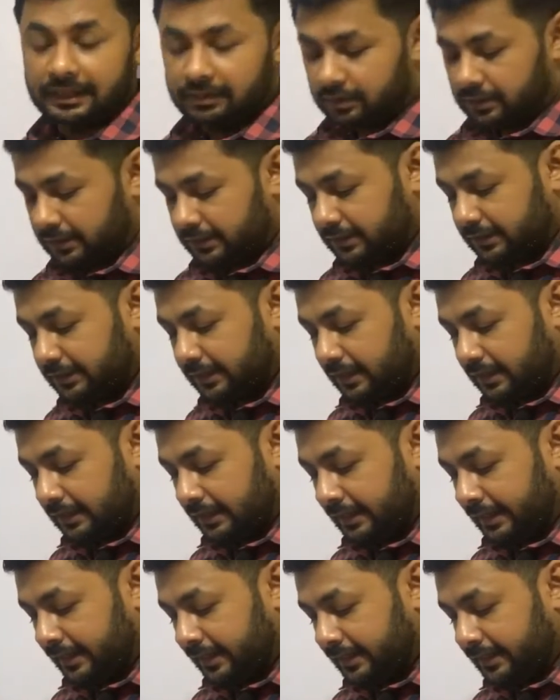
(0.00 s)
கேள்வியில் கேட்குறாங்க
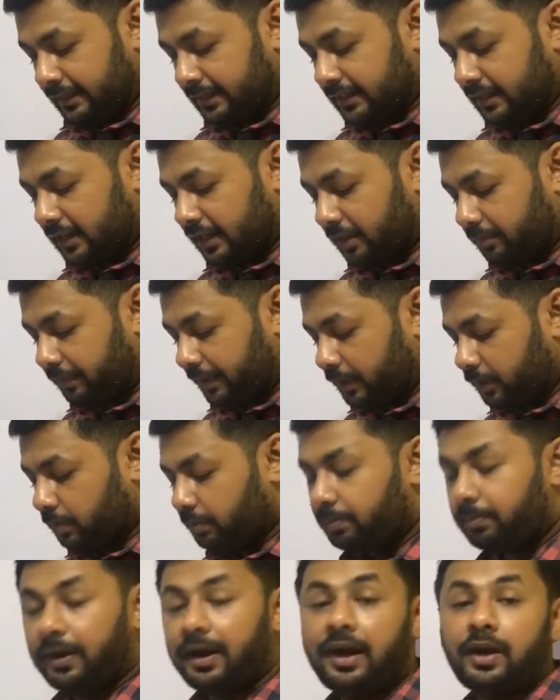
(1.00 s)
இங்கு காணப்படும்
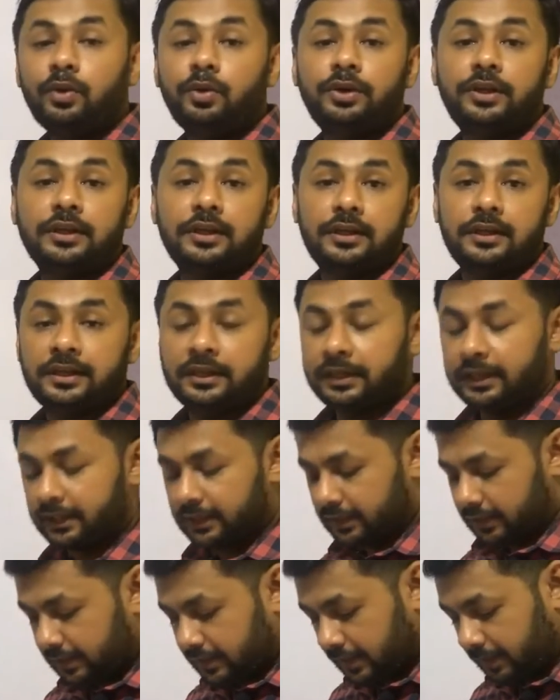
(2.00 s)
பாலூட்டிகளின்
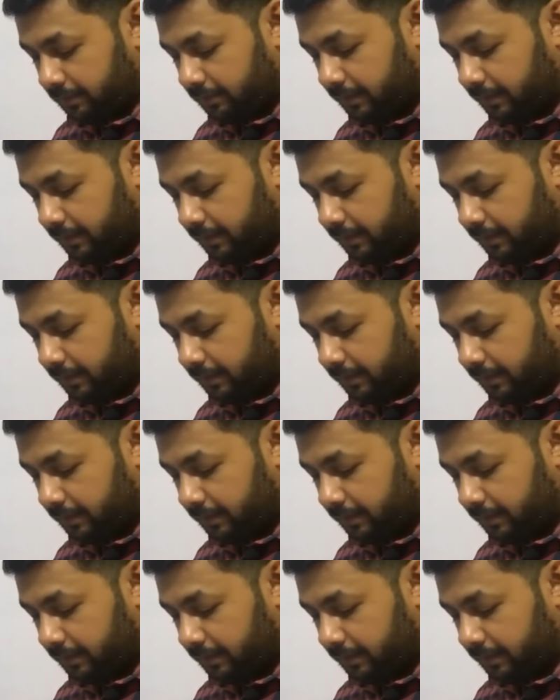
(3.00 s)
எண்ணிக்கை